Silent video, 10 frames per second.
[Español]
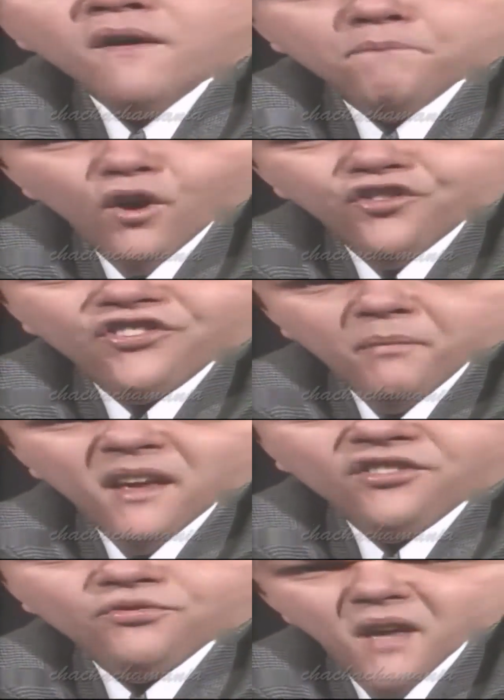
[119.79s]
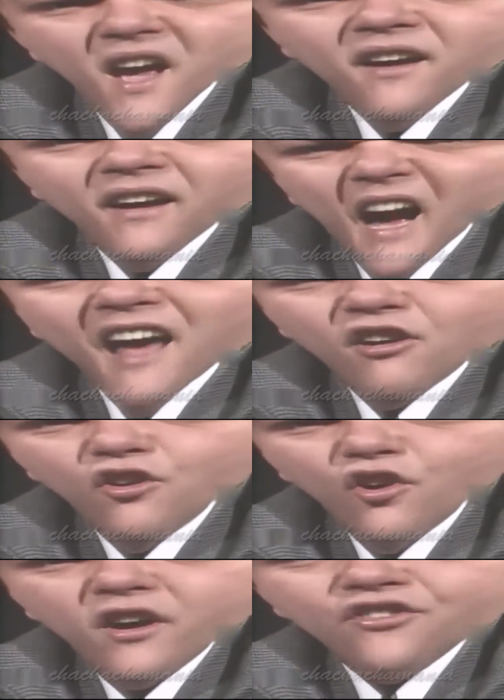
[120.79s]
Vos sabés bien,
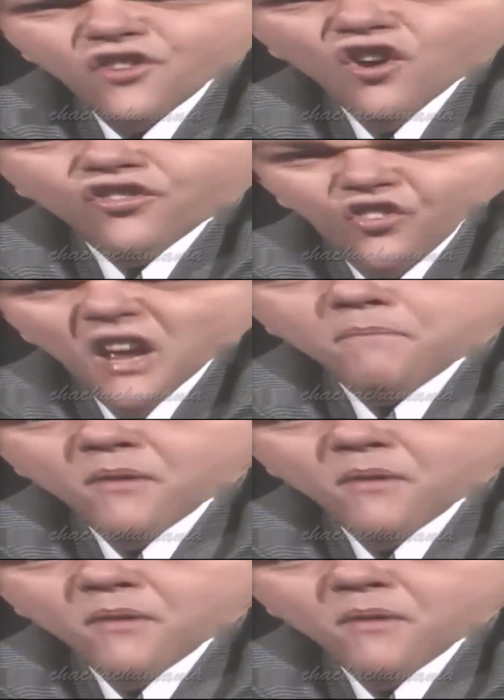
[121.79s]
Carlos, que yo sé